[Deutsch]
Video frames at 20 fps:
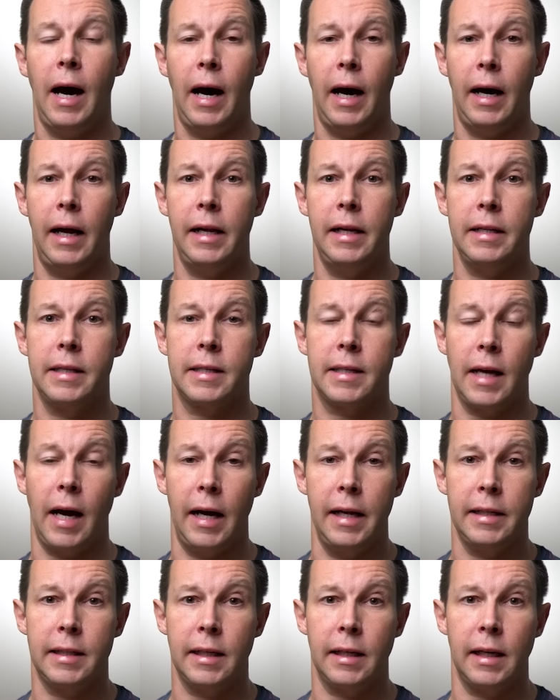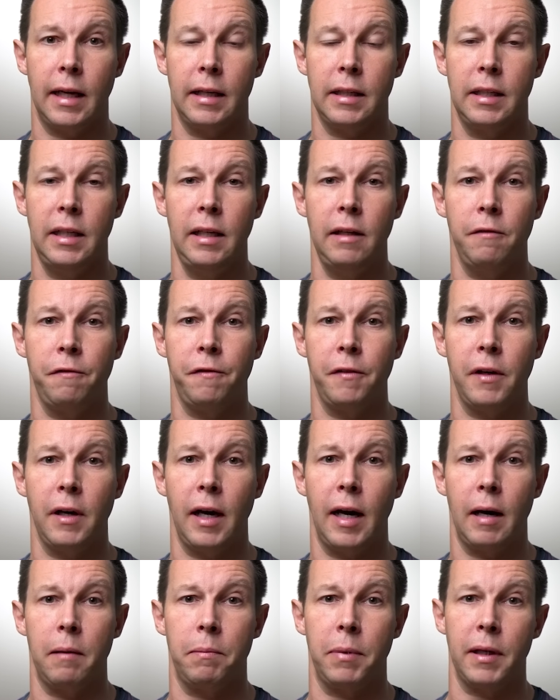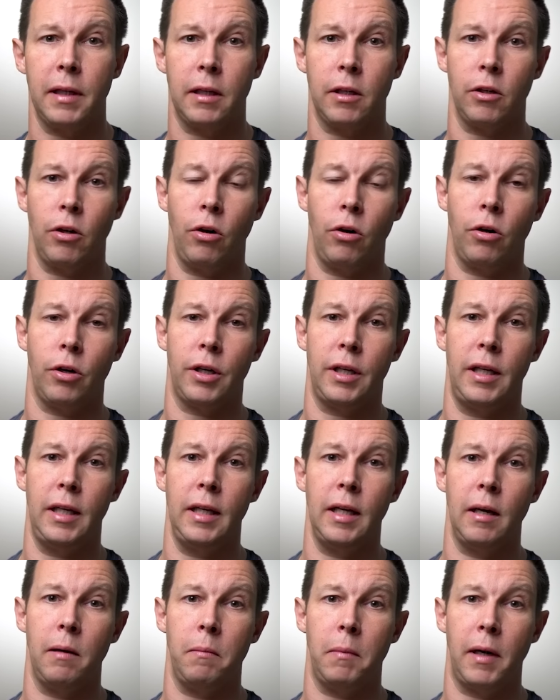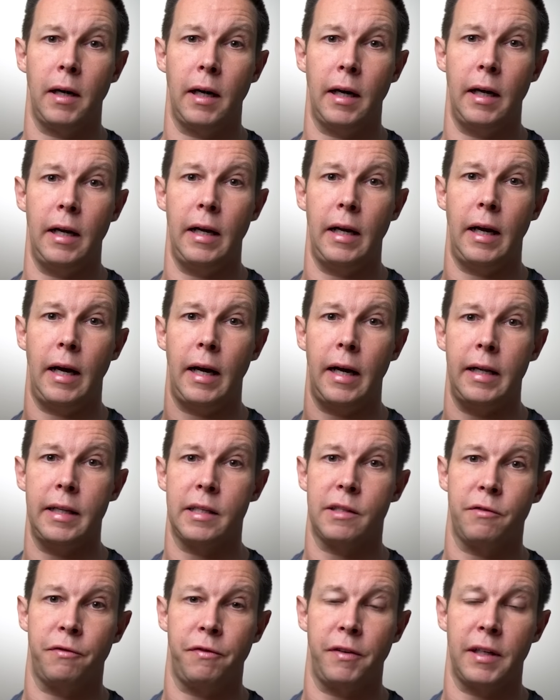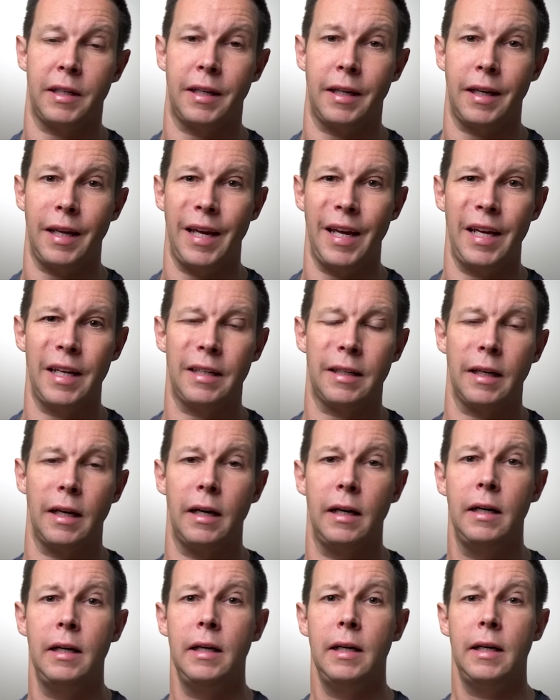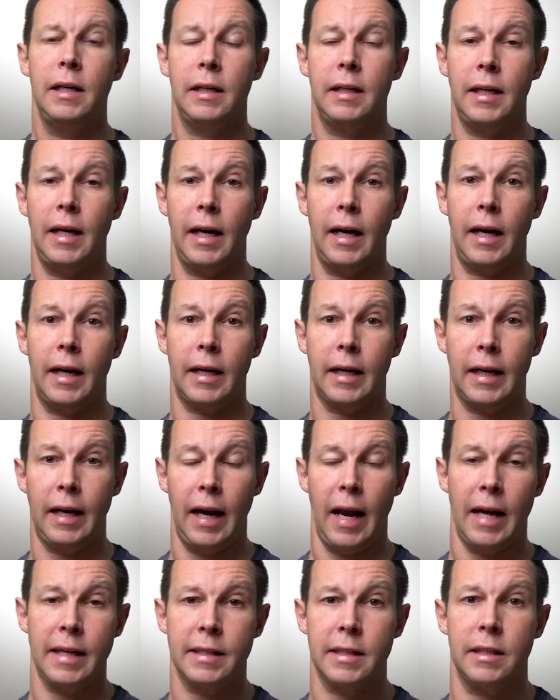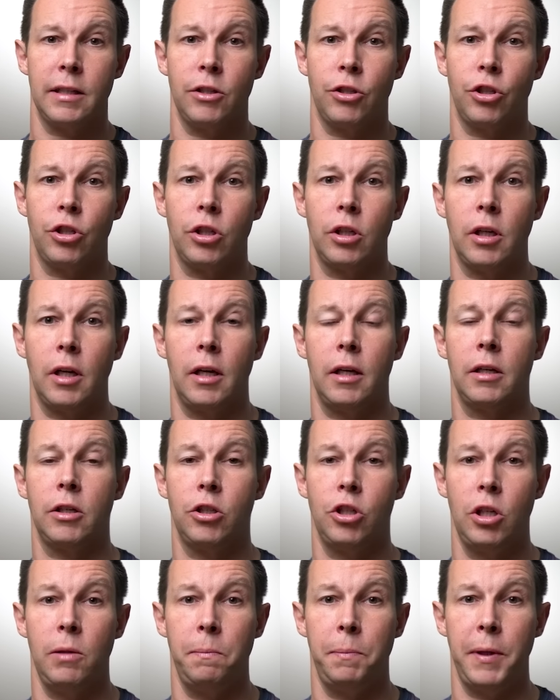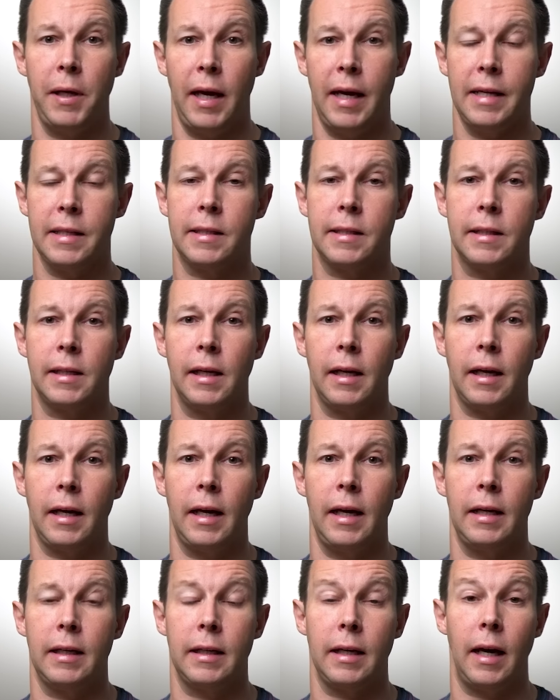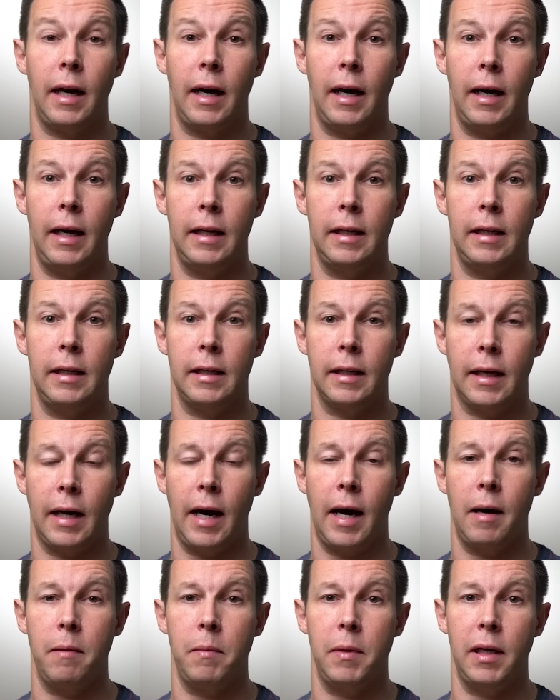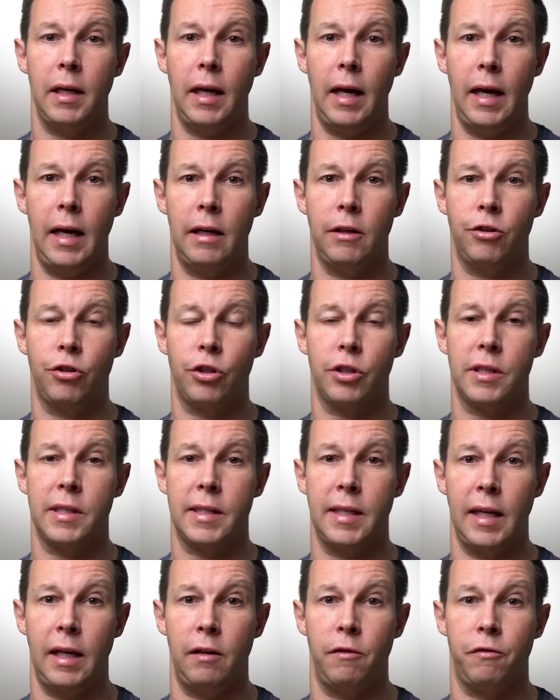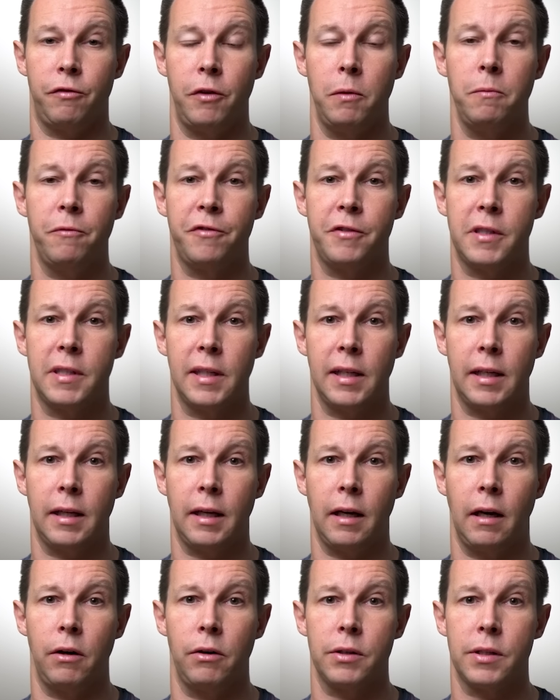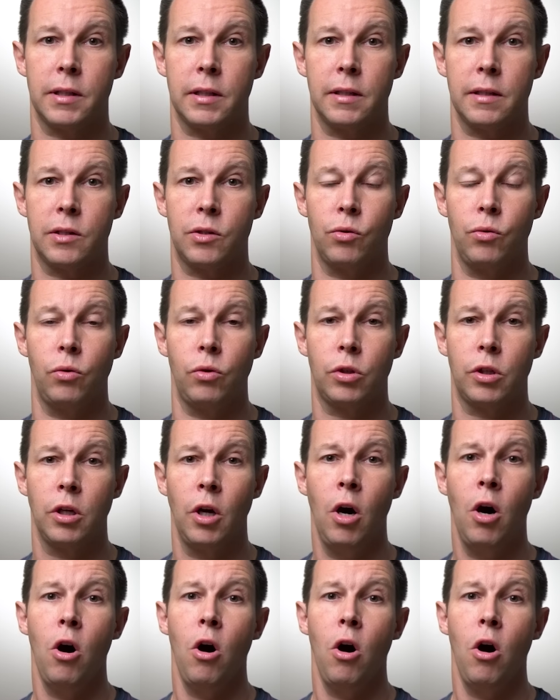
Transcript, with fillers: Als Alternative habe ich noch hier mal als Vertreter der klassischen GPS-Geräte einen Garmin Edge 1050 rausgesucht.